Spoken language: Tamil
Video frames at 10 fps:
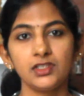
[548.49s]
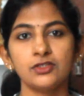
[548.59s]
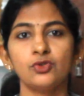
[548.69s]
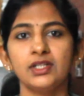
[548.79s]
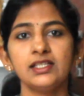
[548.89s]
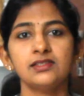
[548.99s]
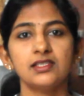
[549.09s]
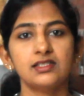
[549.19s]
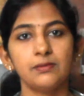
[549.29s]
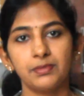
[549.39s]
ஸோ நெக்ஸ்ட்
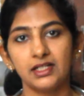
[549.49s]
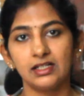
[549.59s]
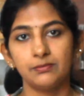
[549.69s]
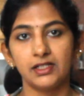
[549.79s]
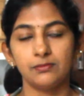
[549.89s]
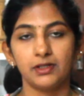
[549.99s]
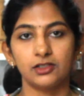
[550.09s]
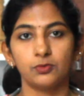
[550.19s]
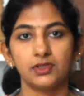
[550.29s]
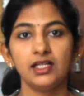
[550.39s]
ஸ்டெப் என்ன அப்படின்னு
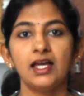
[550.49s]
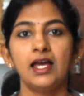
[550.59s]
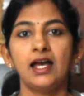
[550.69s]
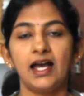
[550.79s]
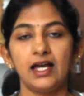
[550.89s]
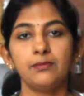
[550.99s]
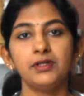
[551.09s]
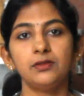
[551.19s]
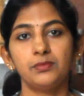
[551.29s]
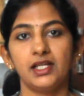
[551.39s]
பார்த்தோம்னா
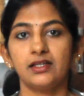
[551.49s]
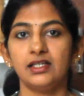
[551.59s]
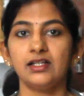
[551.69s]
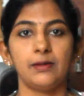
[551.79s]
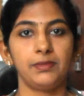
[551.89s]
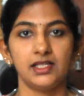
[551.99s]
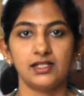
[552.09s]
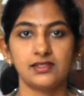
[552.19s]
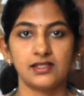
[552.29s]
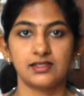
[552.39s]
ஹேபிட் பிரேக்கிங்
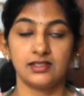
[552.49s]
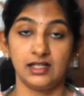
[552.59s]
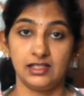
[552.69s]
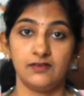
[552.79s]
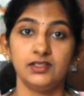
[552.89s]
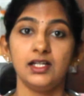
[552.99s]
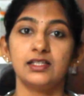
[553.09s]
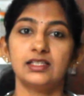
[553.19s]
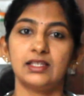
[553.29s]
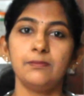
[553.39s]
அப்ளையன்சஸ் அதாவது
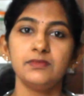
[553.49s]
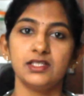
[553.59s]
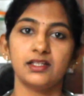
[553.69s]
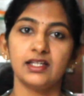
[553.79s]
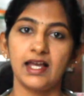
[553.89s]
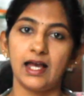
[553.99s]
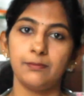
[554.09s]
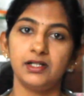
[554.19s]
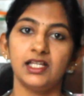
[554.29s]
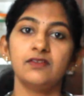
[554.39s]
அந்த தம் சக்கிங்
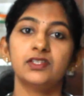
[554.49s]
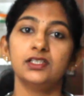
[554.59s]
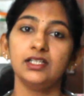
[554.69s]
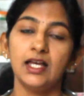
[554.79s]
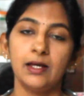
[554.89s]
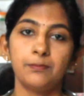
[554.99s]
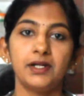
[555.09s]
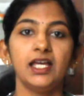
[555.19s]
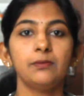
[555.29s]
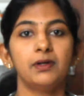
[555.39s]
ஹேபிட்டே வந்து
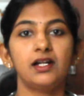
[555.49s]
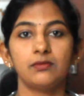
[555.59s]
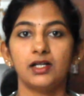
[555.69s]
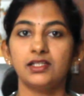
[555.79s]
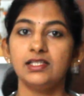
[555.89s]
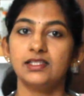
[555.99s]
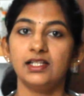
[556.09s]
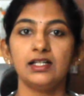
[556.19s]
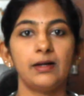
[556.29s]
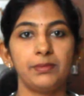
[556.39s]
பிரேக் பண்ணுற மாதிரி
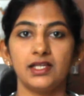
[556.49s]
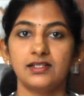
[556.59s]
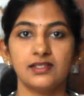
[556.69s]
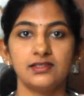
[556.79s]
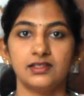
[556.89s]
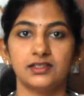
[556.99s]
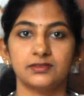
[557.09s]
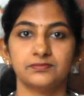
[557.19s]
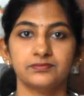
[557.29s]
சில அப்ளையன்சஸ் இருக்குது